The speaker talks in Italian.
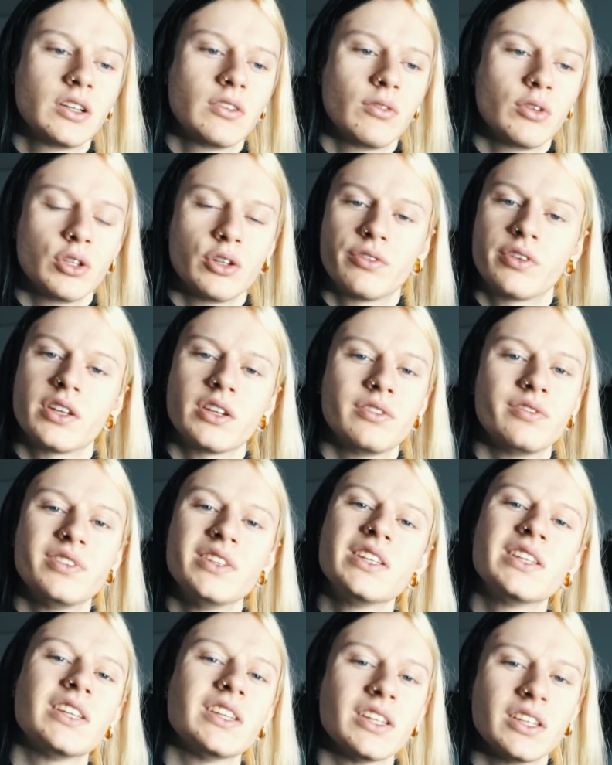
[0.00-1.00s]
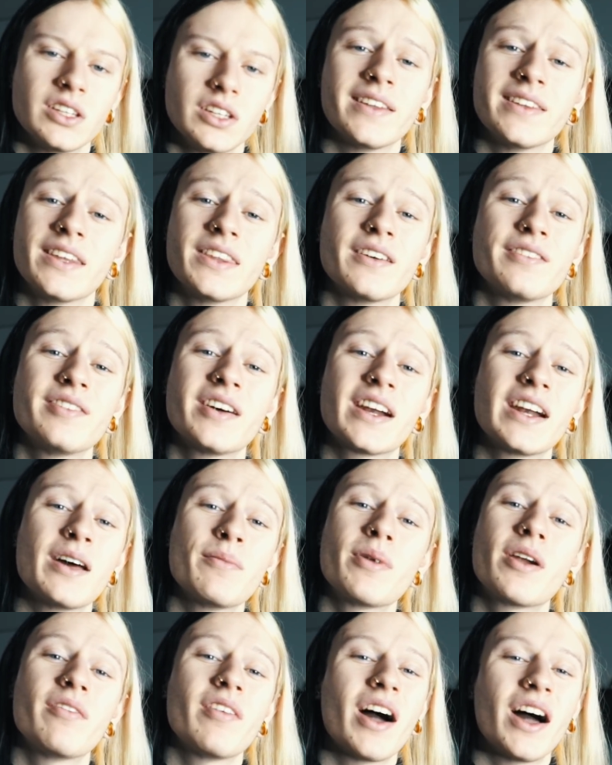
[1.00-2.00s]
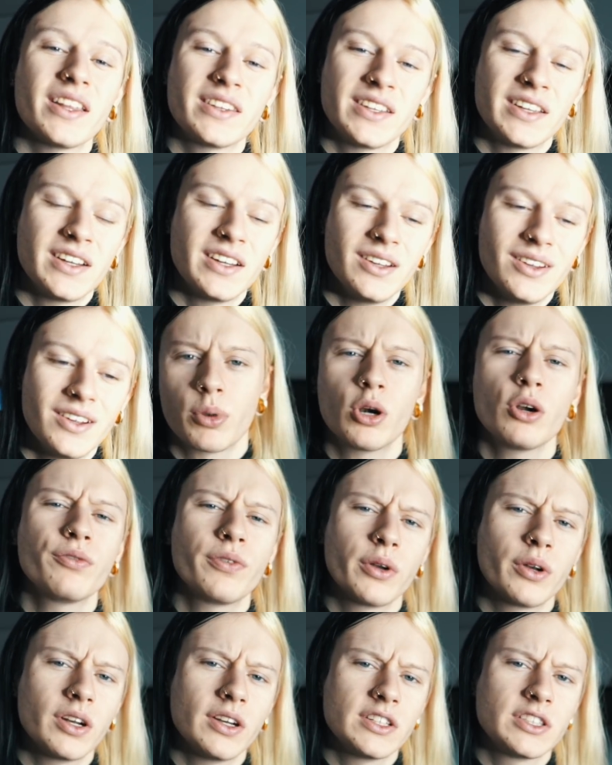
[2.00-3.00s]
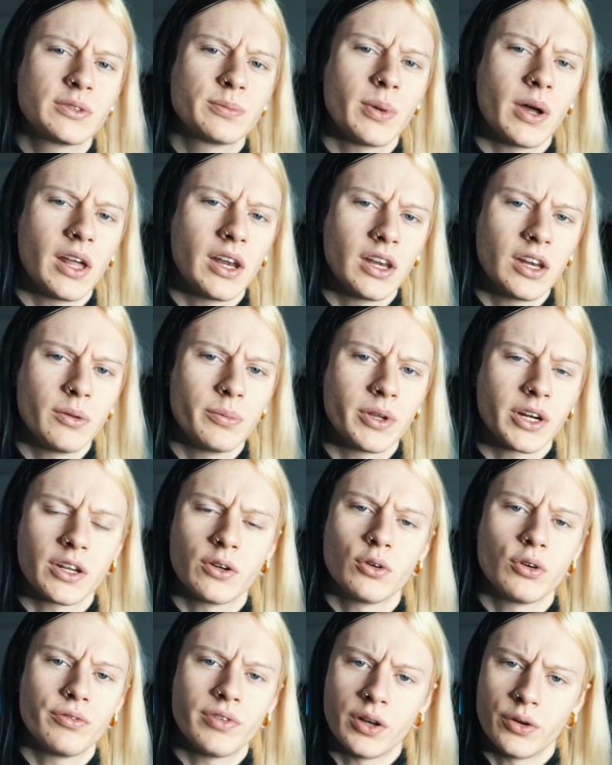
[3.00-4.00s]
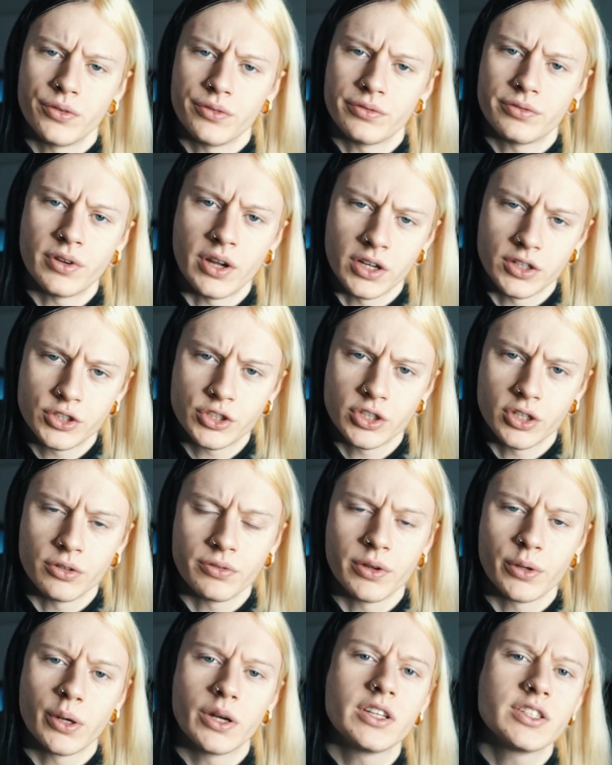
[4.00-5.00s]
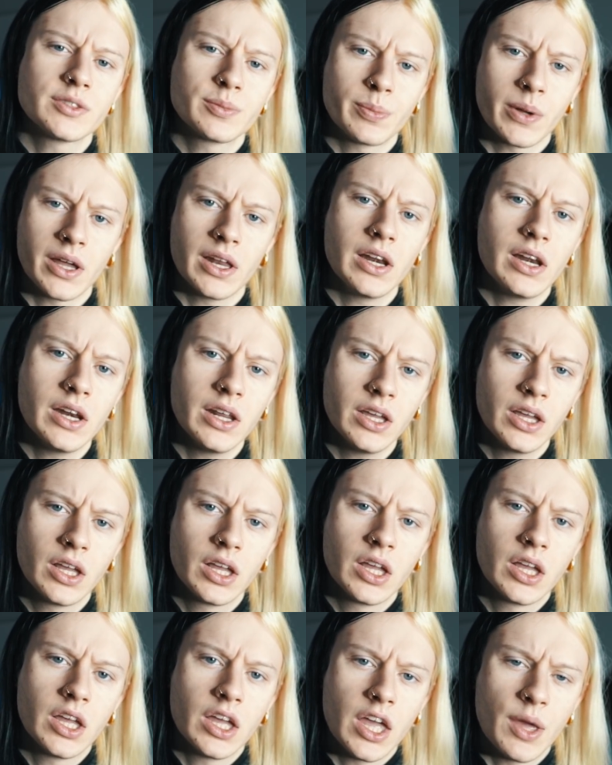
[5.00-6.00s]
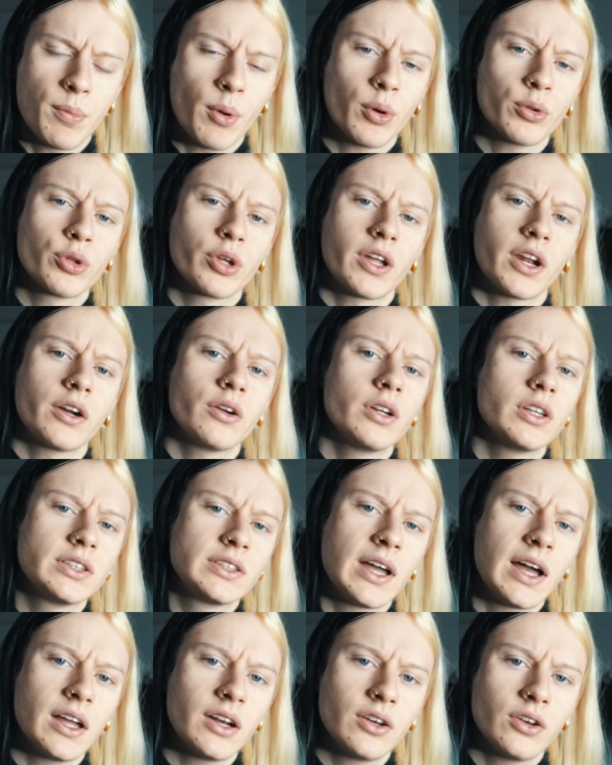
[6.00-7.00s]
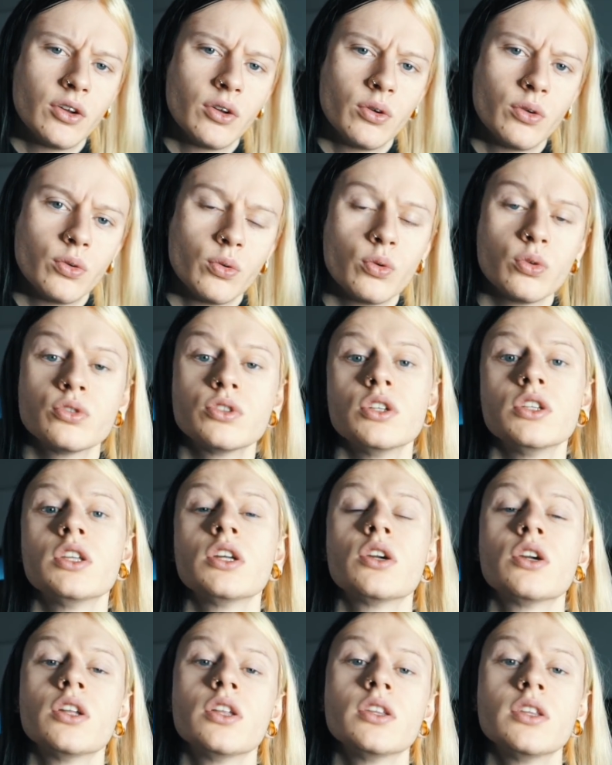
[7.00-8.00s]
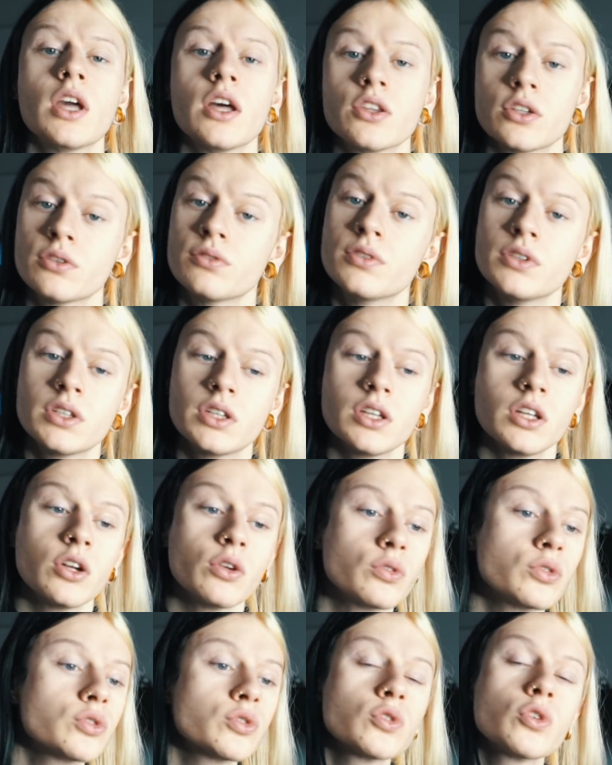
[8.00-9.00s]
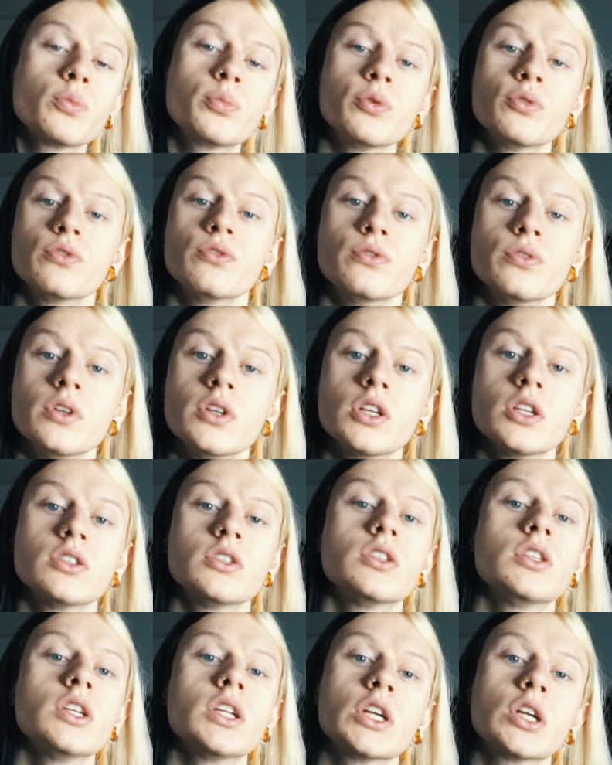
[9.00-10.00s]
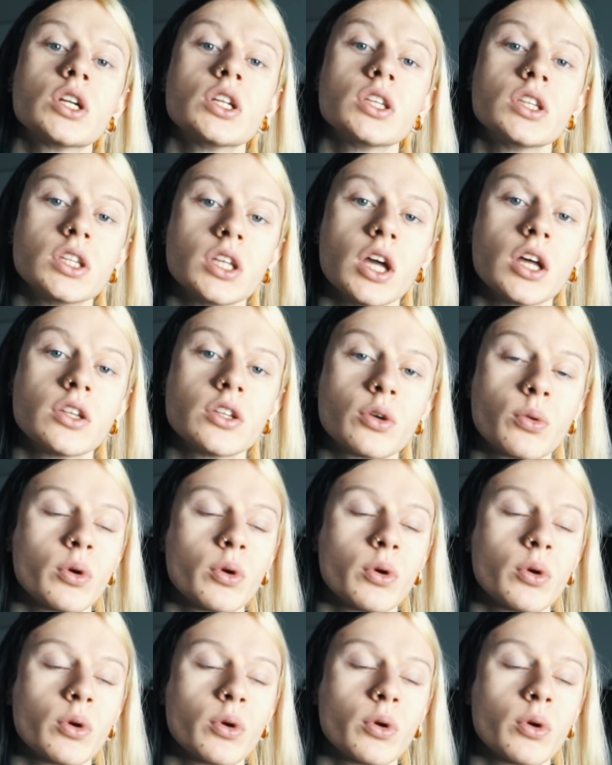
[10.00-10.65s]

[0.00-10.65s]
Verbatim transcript: vogliono fare i fichi, andando a fare la bravata, però lo fanno alle spalle, perché non lo fanno in faccia, lo fanno alle spalle e poi quando creano il danno si tirano indietro, i fichi non sono più fichi, si tirano indietro.